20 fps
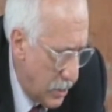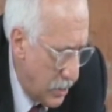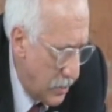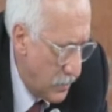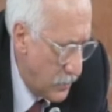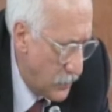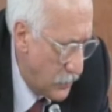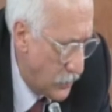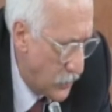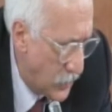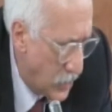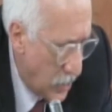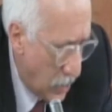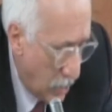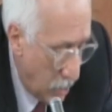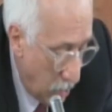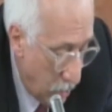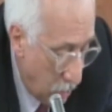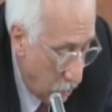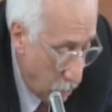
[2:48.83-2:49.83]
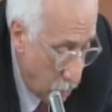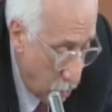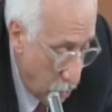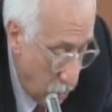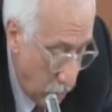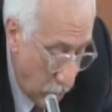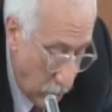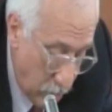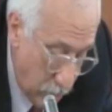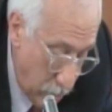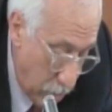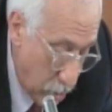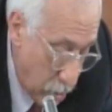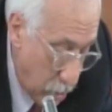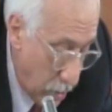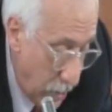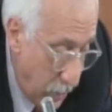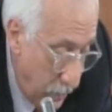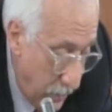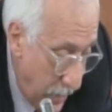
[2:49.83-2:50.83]
un numero
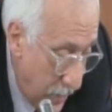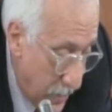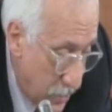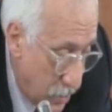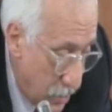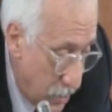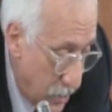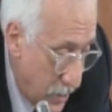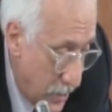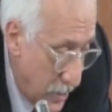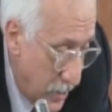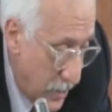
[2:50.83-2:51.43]
molto elevato